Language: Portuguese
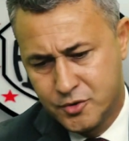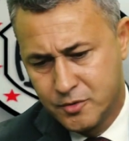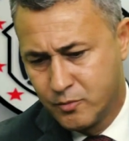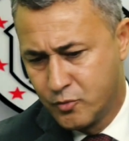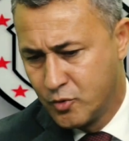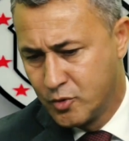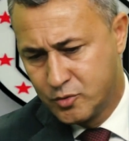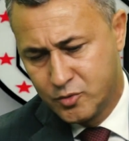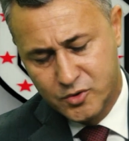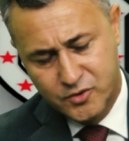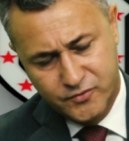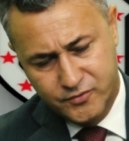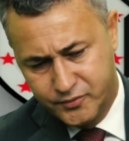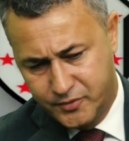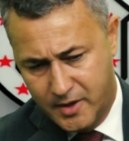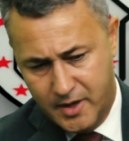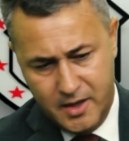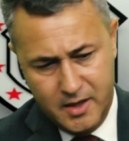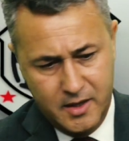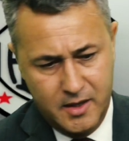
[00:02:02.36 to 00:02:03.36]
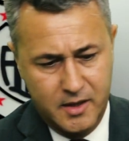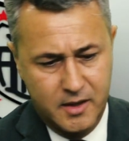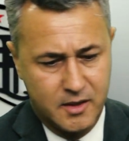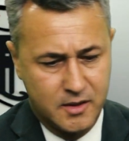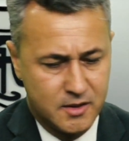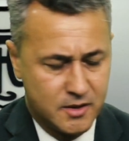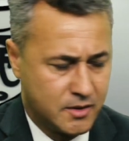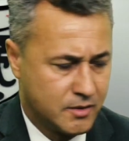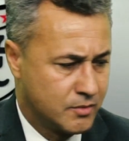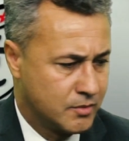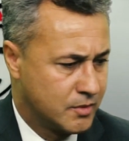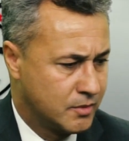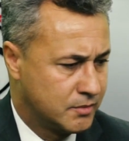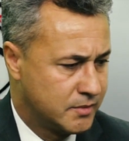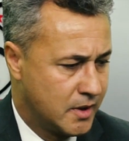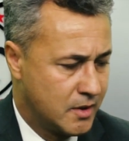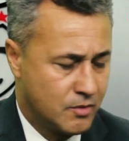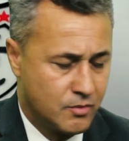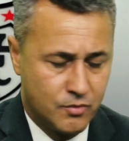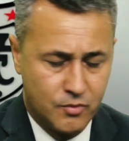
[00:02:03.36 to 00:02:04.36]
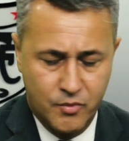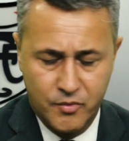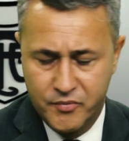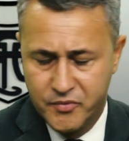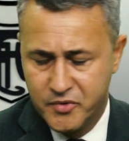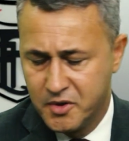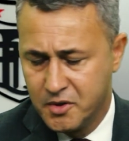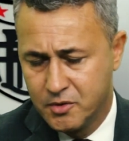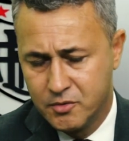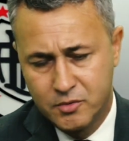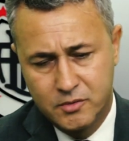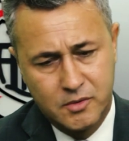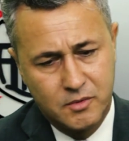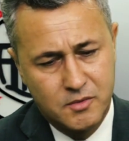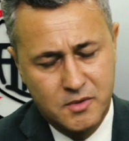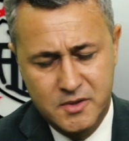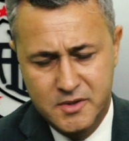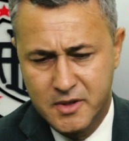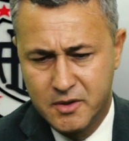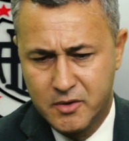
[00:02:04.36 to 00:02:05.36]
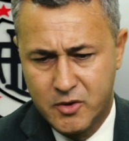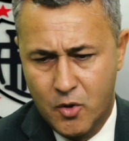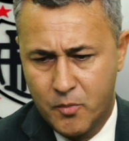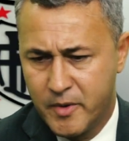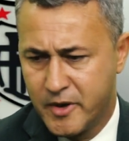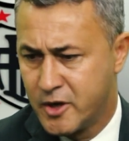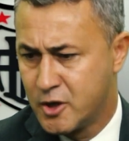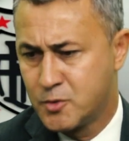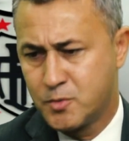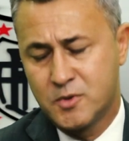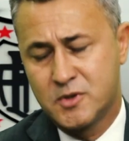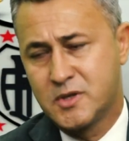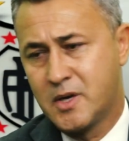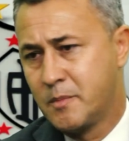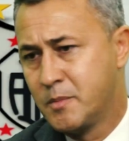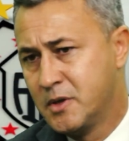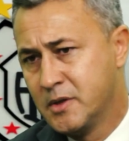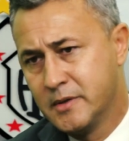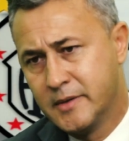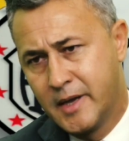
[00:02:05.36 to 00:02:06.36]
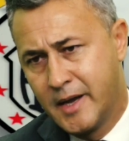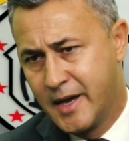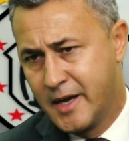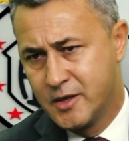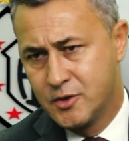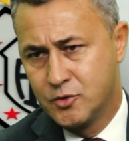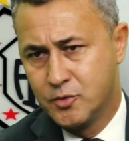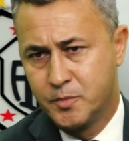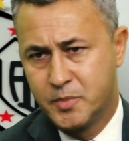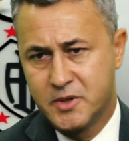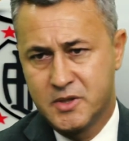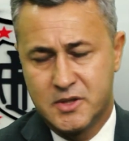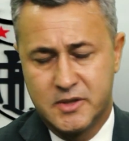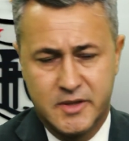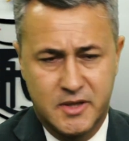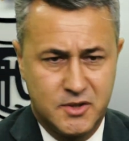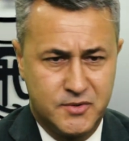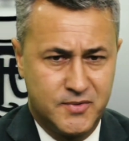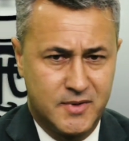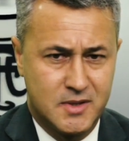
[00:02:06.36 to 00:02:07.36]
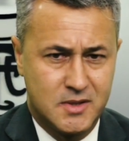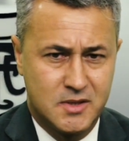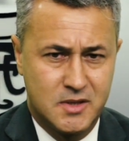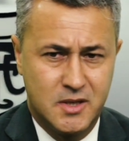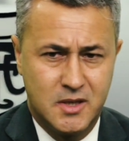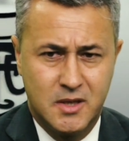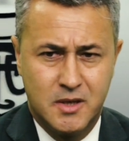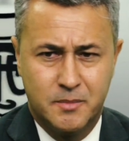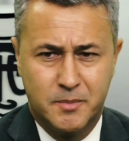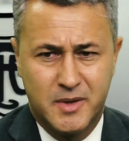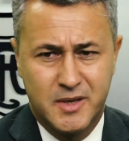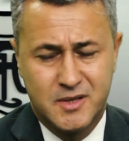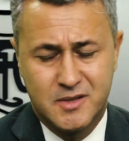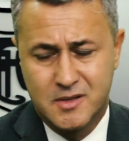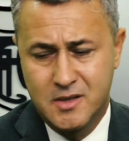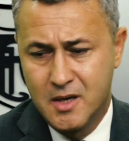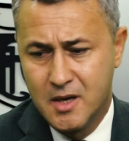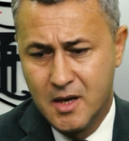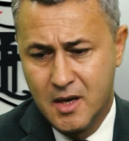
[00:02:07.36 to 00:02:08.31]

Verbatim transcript: muitos é, eu, eu, tenho ouvido, estão dizendo que é uma responsabilidade do presidente fazer, mas